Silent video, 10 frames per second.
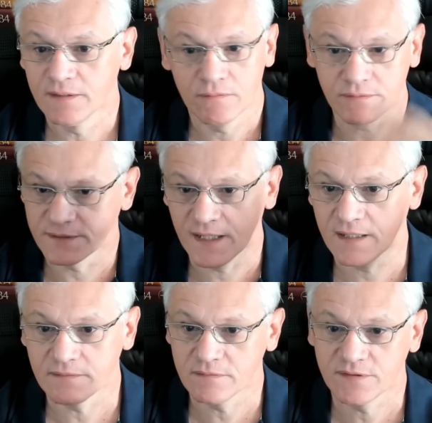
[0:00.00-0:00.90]
ou de
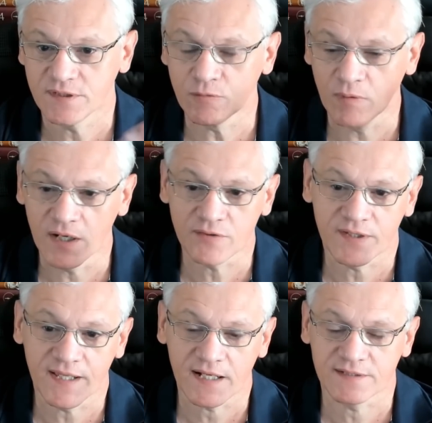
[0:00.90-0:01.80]
dez, cinco anos,
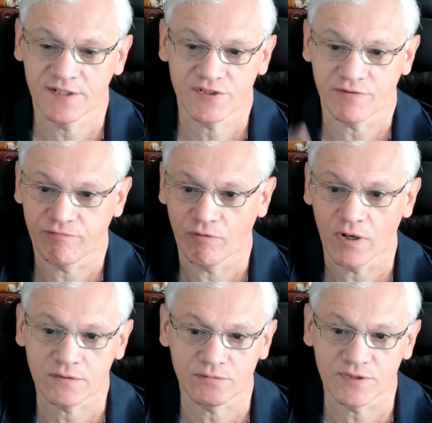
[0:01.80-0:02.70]
que quer que seja,
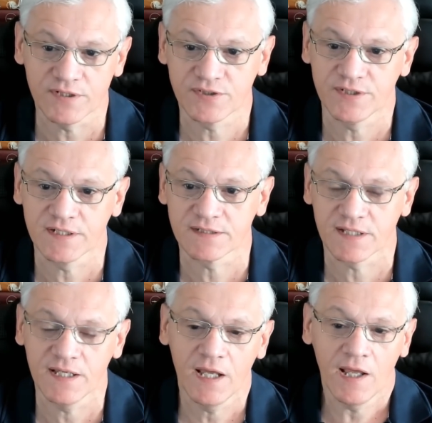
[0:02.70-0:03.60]
fotos antigas
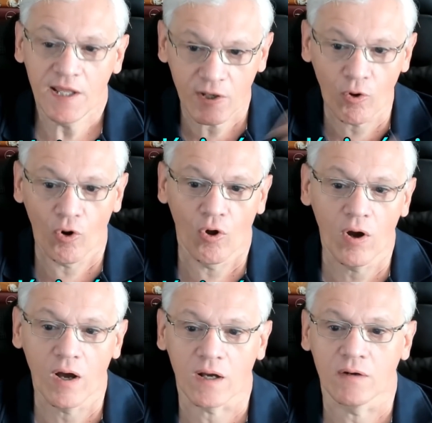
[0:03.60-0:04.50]
aí, e
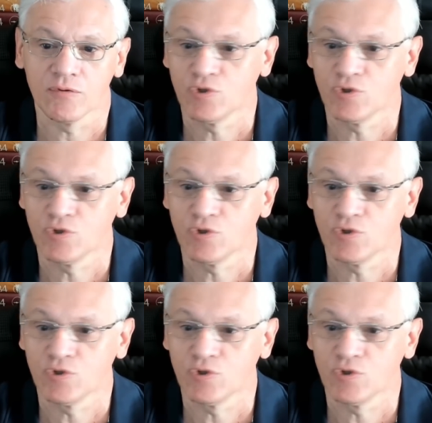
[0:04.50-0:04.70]
colocam de